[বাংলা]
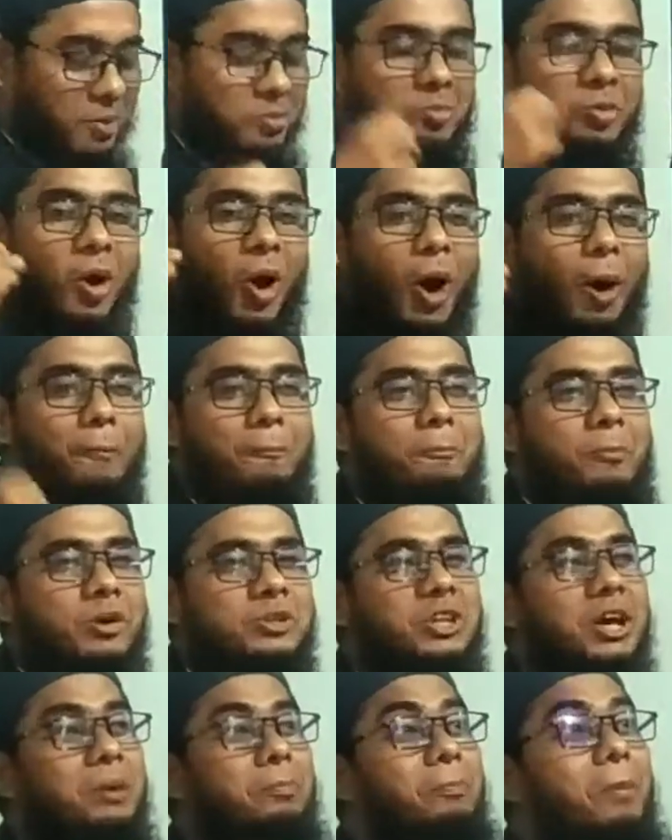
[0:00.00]
মোহাব্বত
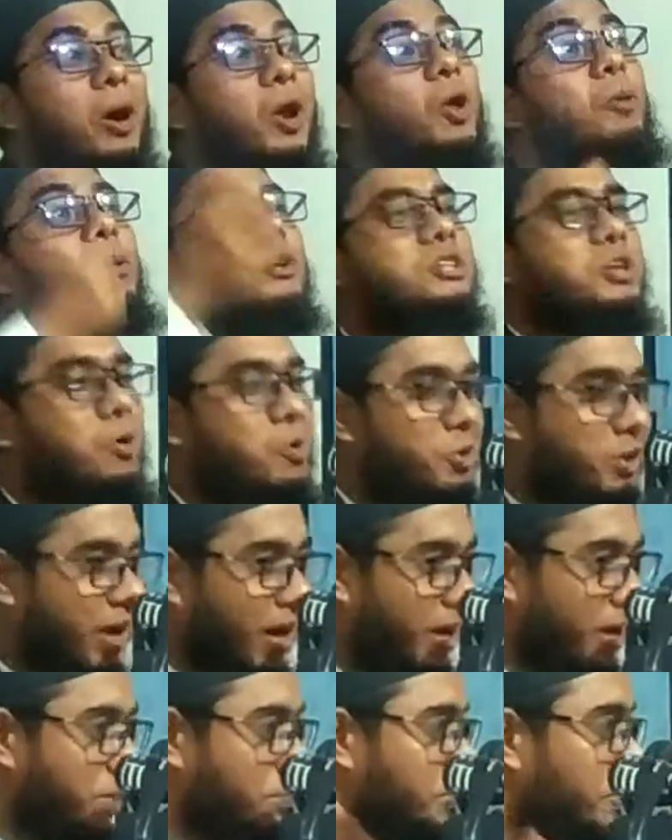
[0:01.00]
আর ভালোবাসা উঠে
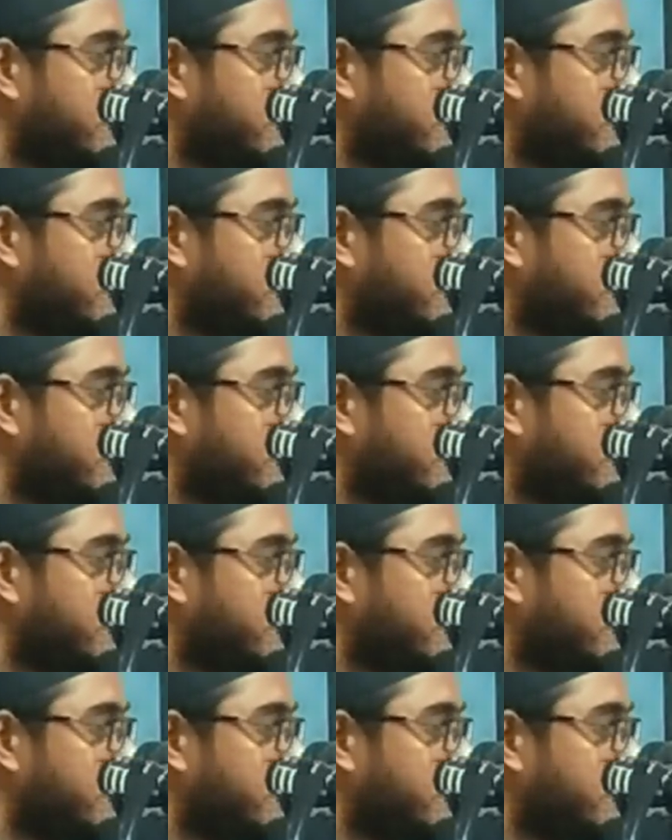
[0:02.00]
আনে